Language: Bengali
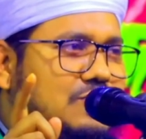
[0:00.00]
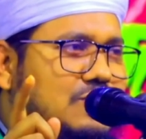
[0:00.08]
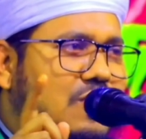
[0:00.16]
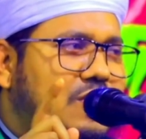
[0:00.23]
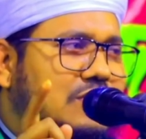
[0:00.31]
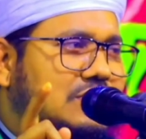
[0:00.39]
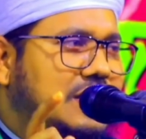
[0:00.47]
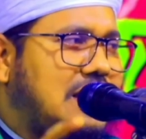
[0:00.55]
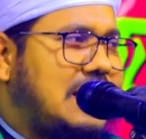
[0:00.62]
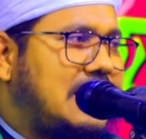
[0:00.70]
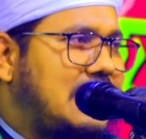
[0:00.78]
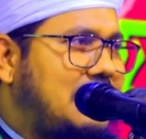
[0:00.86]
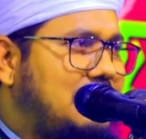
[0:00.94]
ডর
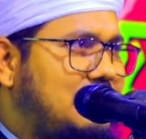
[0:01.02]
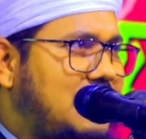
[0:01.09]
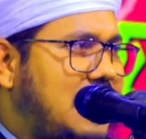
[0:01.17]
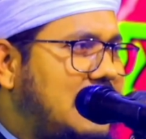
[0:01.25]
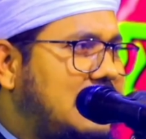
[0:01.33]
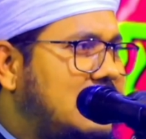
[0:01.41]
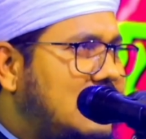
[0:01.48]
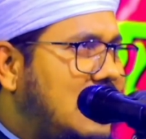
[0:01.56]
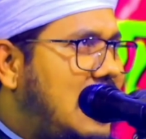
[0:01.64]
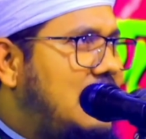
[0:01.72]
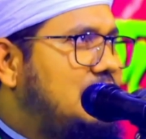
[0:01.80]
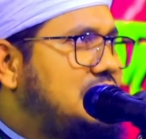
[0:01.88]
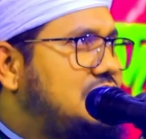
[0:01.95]
দেখা লাভ নাই
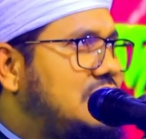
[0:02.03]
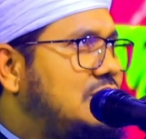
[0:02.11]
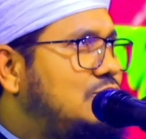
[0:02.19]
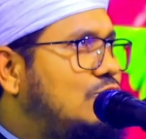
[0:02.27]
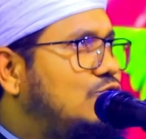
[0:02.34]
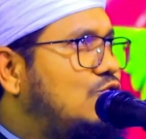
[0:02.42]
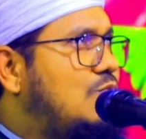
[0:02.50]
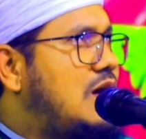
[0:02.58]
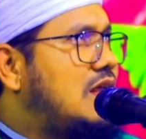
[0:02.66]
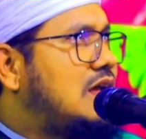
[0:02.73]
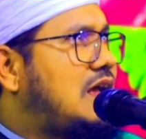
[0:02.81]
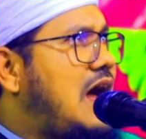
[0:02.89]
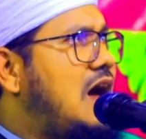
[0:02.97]
আমি যেহেতু
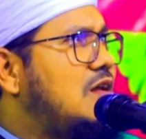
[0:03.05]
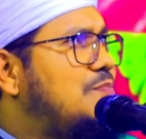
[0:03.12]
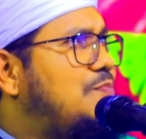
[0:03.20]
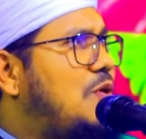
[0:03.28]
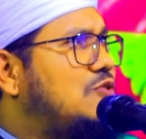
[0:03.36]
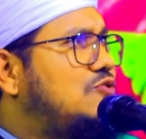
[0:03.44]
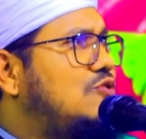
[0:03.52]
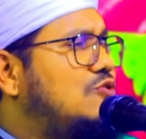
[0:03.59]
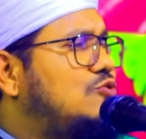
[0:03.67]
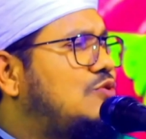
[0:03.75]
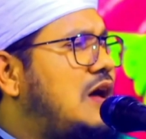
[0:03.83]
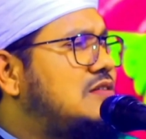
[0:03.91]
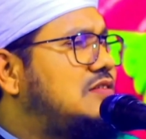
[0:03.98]
তোমার কান পর
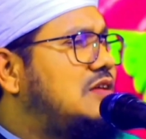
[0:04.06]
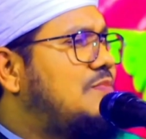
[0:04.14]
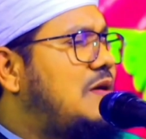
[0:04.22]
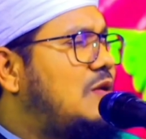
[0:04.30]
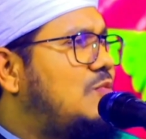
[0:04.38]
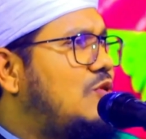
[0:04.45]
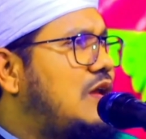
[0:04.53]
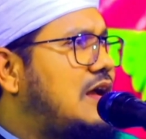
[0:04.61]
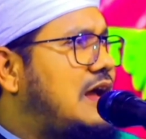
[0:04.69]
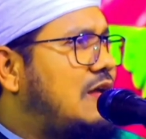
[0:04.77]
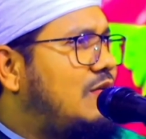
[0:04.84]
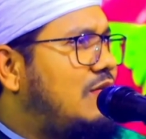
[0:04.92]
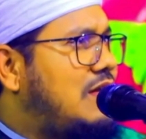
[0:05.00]
পর্যন্ত আসতে পারবো না
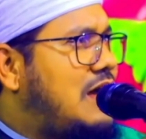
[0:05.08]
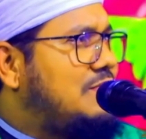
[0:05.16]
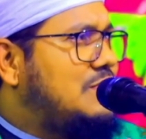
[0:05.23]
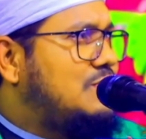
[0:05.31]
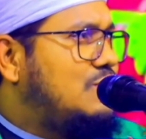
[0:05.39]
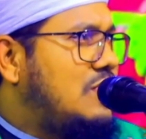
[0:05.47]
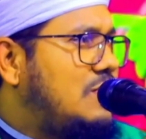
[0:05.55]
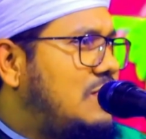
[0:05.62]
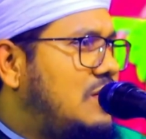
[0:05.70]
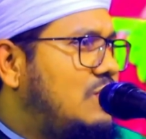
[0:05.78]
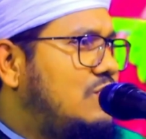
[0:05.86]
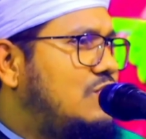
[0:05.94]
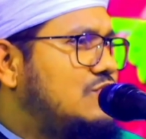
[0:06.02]
কারণ আমি বুড়া
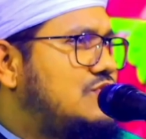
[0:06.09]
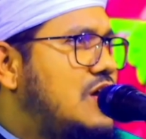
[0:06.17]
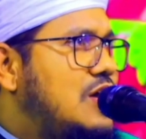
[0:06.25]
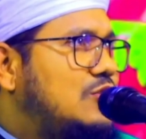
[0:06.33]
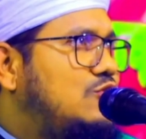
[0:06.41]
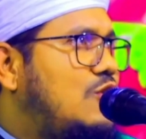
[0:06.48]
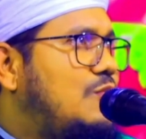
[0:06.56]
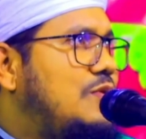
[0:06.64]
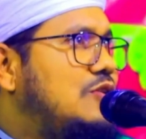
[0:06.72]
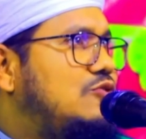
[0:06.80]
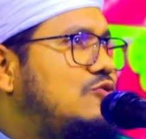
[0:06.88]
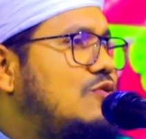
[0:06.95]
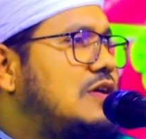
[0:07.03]
মানুষ তবে
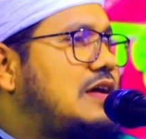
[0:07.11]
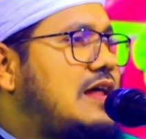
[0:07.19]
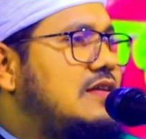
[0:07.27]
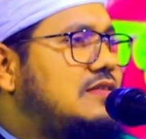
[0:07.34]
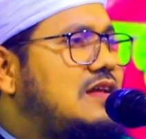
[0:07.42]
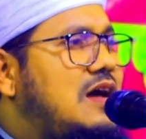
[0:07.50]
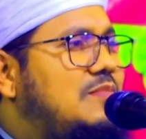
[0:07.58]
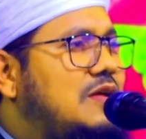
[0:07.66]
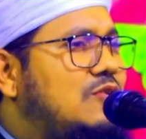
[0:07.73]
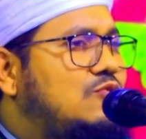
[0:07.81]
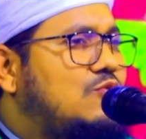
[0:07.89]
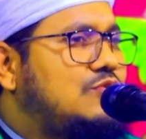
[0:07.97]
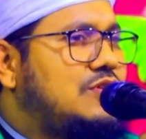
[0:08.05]
তোর কানটা আমার
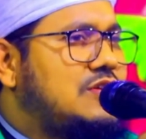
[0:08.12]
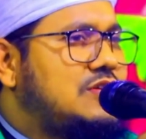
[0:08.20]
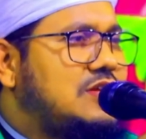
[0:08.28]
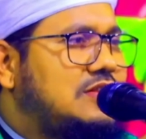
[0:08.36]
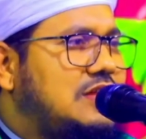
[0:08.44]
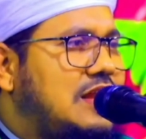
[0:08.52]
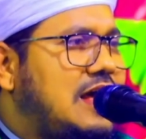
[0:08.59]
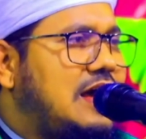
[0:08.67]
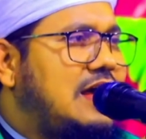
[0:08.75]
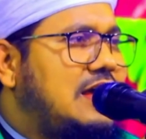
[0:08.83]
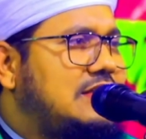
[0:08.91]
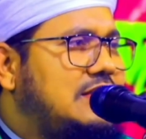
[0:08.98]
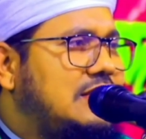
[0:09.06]
ঠোঁটের সাথে
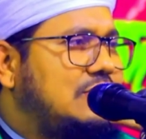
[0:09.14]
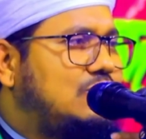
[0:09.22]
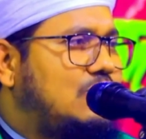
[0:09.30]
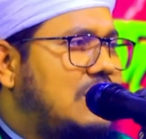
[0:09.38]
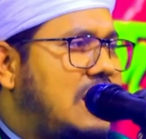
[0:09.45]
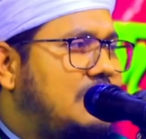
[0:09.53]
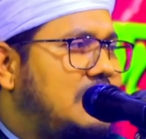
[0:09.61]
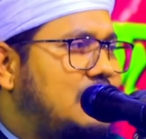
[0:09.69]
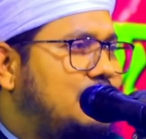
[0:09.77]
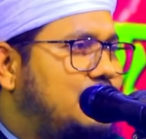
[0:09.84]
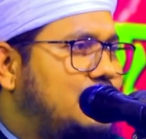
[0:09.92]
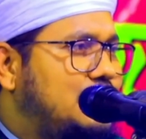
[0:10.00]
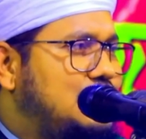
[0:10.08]
লাগায় দে তোরে আমার
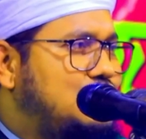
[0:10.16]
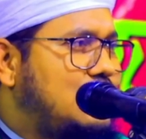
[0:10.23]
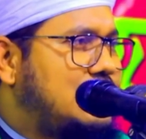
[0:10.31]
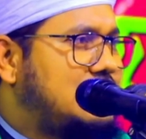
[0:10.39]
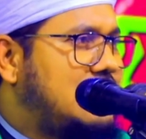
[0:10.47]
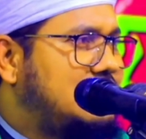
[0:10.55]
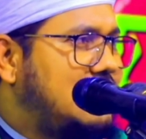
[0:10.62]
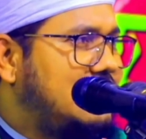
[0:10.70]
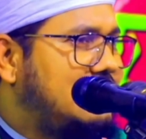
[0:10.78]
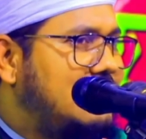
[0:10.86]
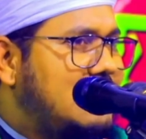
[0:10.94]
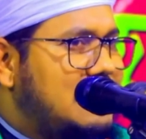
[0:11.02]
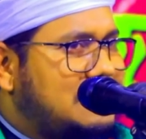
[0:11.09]
পরিচয়টা দেই
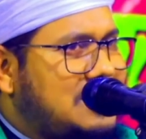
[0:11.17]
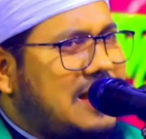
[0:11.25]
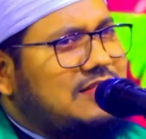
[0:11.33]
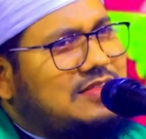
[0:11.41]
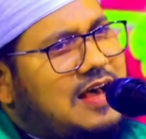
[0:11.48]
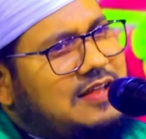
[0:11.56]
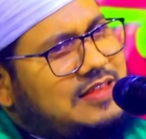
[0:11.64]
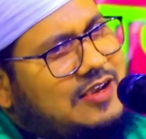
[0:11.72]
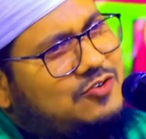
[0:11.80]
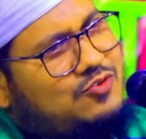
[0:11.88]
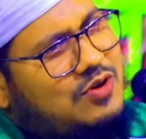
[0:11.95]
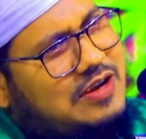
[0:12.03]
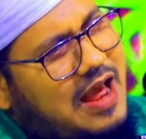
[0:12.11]
সাদ্দাদ
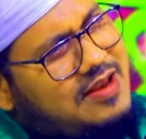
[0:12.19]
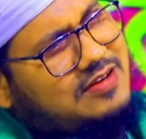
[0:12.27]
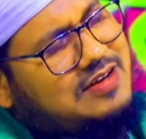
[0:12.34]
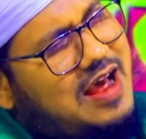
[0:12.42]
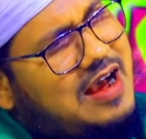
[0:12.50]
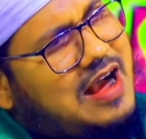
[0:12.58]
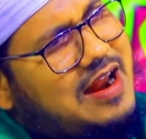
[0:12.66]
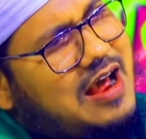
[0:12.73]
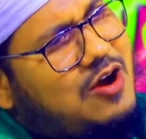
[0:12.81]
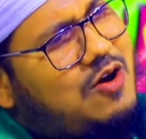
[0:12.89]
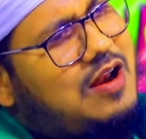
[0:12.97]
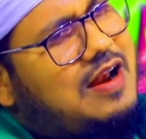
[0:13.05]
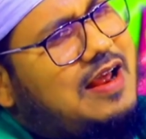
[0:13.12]
একটু কানটা খাড়া
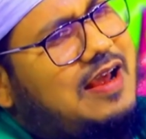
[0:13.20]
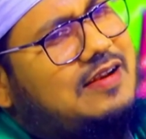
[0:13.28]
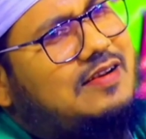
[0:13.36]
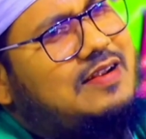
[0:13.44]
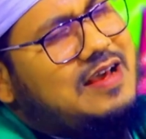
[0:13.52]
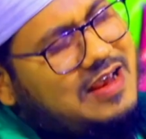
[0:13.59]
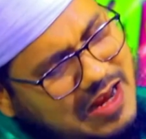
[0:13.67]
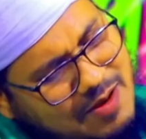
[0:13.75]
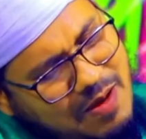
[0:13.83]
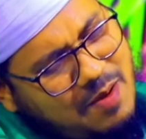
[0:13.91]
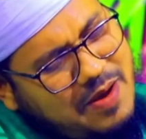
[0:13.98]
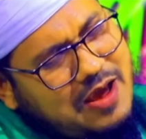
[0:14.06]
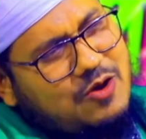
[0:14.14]
করলেন
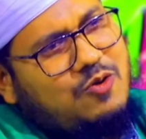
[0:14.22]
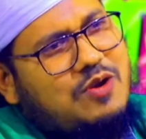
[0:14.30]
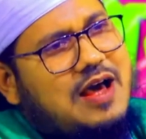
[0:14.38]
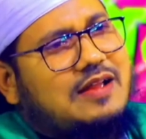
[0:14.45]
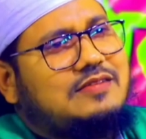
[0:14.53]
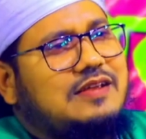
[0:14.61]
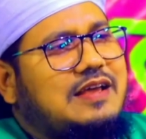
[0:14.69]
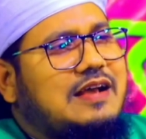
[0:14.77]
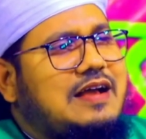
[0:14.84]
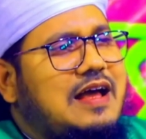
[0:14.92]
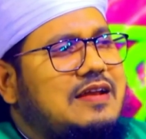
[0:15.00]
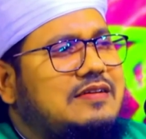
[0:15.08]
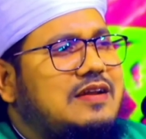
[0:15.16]
এভাবে ঘোড়া থেকে
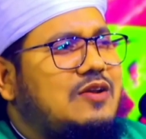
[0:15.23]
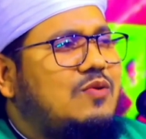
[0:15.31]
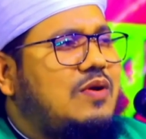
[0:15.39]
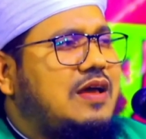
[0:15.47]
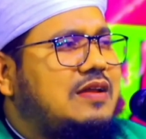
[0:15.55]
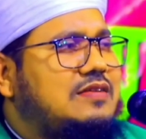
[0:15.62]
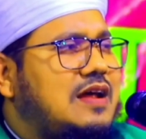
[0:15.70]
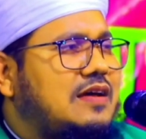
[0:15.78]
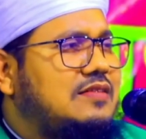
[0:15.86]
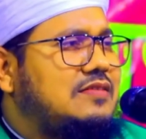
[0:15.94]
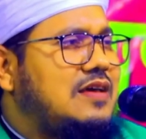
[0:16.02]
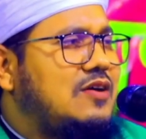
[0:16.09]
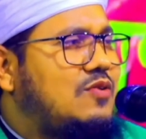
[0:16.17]
কানটা নয়া ডাক
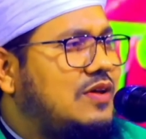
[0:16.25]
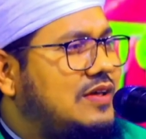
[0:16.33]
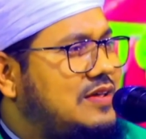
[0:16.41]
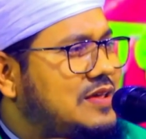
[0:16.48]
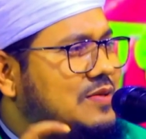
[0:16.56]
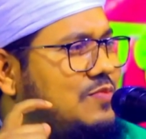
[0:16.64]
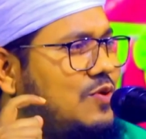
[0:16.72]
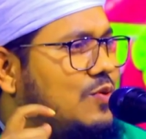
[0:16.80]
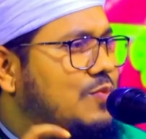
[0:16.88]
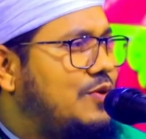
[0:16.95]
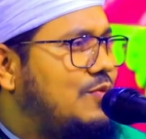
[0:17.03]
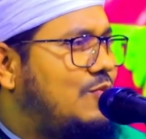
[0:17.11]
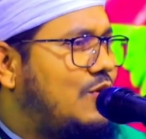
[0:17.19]
দিয়া কয় কি
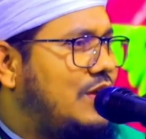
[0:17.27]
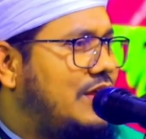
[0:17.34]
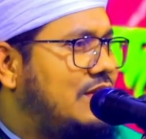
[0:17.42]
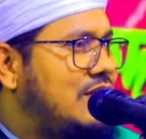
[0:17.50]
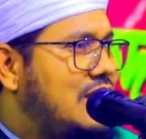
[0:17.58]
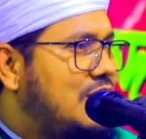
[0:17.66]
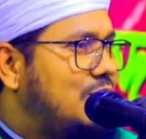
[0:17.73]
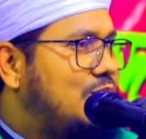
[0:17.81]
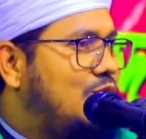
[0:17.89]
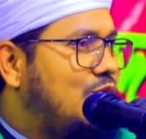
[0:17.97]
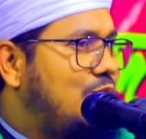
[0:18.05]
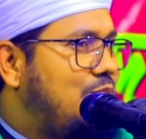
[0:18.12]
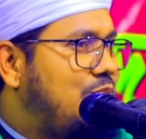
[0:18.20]
বলবেন বলেন
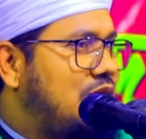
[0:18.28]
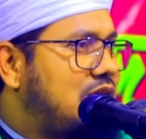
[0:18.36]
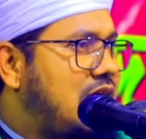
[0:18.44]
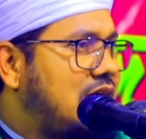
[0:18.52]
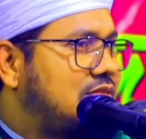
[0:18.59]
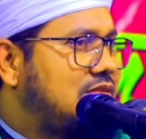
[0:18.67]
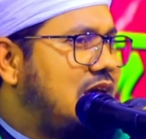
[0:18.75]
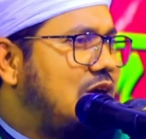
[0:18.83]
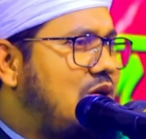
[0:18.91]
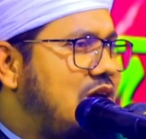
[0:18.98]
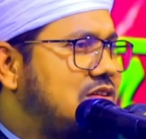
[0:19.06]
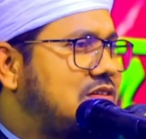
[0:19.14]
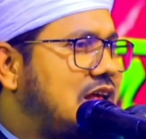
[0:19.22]
মুরব্বী ডাক দেয়া
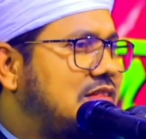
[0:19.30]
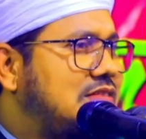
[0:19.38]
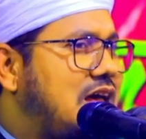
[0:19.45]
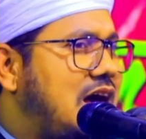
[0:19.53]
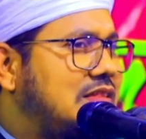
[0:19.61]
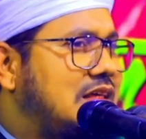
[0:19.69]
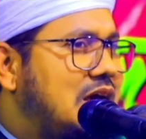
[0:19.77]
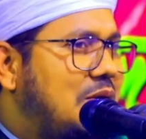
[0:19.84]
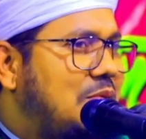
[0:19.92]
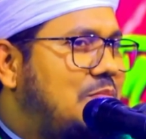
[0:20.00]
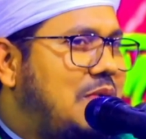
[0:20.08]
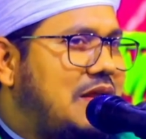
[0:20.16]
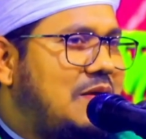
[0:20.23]
কয় সাদ্দাদ
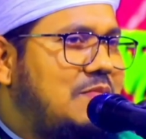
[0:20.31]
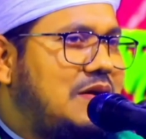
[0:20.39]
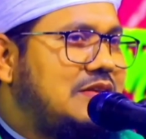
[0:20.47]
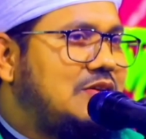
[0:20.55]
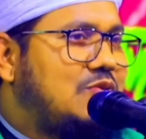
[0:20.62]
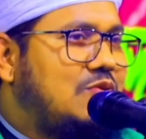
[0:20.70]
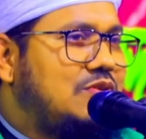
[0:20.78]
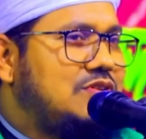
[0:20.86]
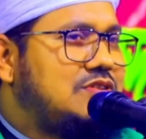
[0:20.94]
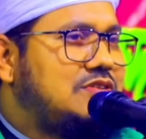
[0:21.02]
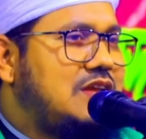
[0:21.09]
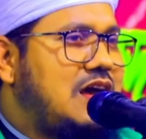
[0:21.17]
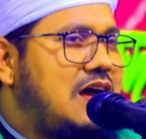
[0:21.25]
বাড়াবাড়ি
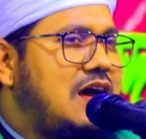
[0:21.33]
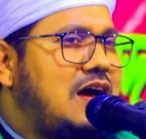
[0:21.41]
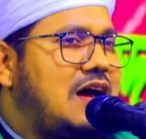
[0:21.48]
করিস না